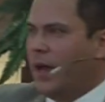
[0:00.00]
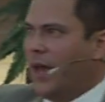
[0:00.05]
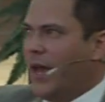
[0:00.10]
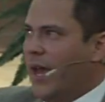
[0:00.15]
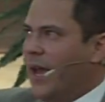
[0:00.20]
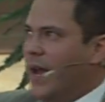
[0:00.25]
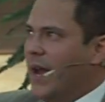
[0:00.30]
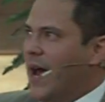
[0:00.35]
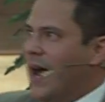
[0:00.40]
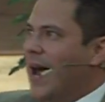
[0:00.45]

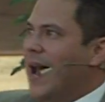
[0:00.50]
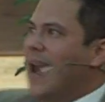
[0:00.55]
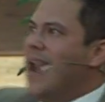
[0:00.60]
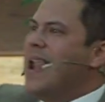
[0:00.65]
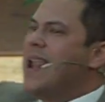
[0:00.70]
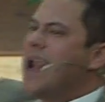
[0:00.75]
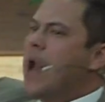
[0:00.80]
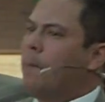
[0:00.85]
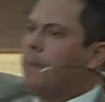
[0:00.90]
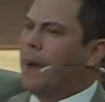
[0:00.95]
era
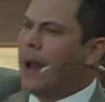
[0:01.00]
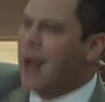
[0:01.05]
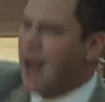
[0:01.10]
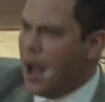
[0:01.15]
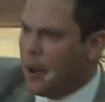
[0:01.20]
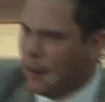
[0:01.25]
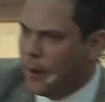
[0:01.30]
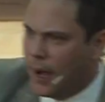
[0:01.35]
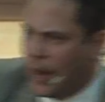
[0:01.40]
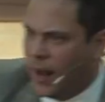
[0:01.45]
la
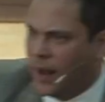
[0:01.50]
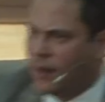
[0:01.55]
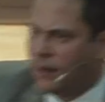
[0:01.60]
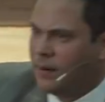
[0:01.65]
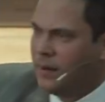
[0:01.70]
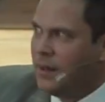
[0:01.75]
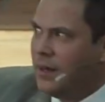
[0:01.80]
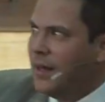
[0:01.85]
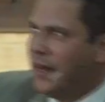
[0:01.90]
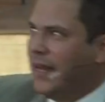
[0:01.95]
palabra
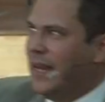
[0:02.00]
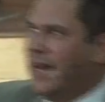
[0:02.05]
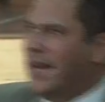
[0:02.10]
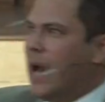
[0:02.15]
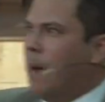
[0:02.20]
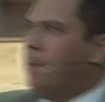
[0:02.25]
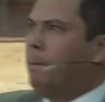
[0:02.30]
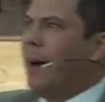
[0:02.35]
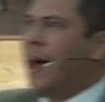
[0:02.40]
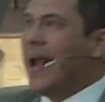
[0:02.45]
y
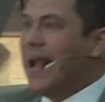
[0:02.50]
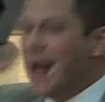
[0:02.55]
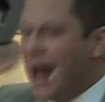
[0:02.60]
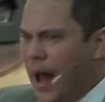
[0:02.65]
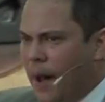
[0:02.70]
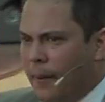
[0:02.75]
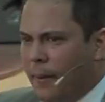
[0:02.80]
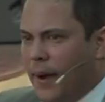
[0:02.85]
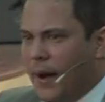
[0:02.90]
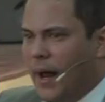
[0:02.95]
la
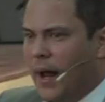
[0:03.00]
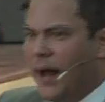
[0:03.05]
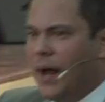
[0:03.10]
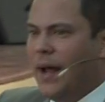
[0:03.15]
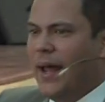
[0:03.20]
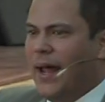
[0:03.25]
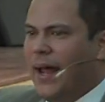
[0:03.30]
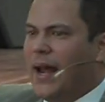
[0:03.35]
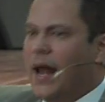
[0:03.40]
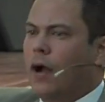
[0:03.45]

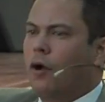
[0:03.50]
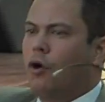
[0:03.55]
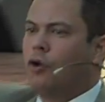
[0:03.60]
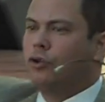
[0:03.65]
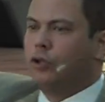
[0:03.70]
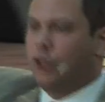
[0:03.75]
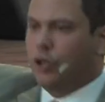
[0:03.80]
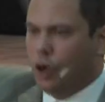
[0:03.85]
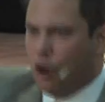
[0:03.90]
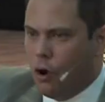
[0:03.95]
palabra era
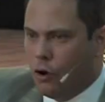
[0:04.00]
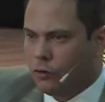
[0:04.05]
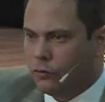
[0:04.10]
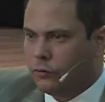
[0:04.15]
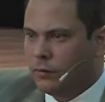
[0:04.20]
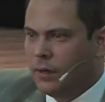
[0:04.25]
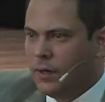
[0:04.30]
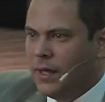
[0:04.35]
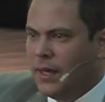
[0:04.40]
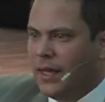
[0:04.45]
con
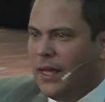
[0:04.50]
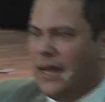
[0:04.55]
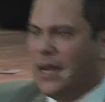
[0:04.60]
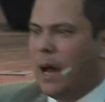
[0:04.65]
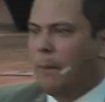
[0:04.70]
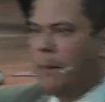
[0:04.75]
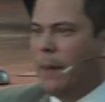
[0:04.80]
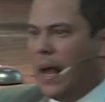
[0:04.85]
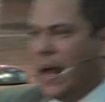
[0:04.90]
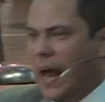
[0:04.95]
Dios y
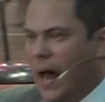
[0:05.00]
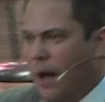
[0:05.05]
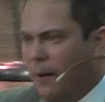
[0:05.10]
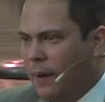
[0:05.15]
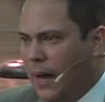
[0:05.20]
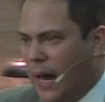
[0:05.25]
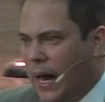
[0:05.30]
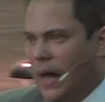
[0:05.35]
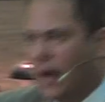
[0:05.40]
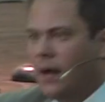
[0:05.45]
la
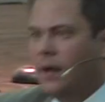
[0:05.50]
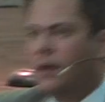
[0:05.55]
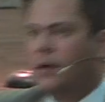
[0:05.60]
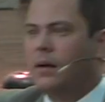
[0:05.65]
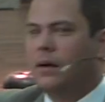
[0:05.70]
palabra